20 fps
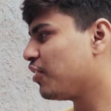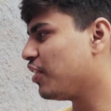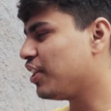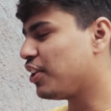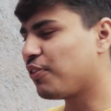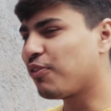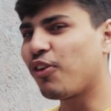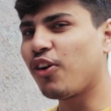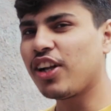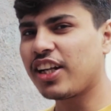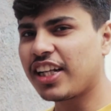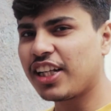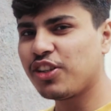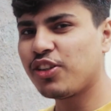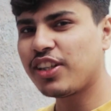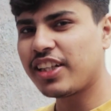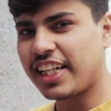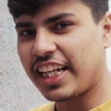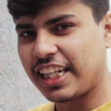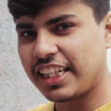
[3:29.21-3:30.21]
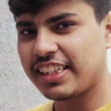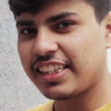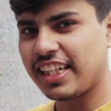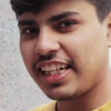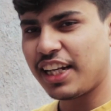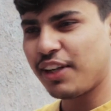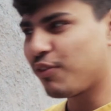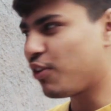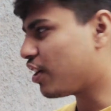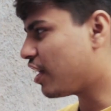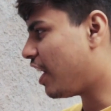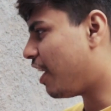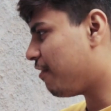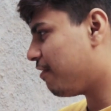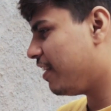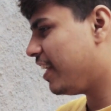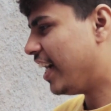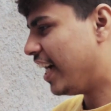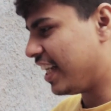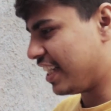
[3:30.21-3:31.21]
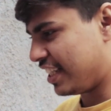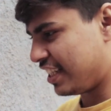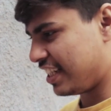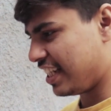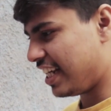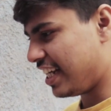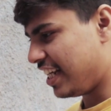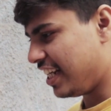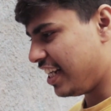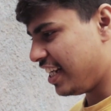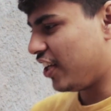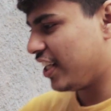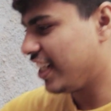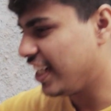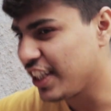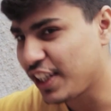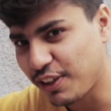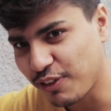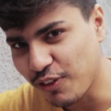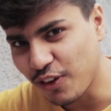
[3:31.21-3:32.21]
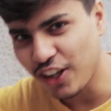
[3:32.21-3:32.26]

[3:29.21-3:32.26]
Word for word: तो इस वॉल का जो टेक्स्चर है वो काफ़ी अच्छा है और इस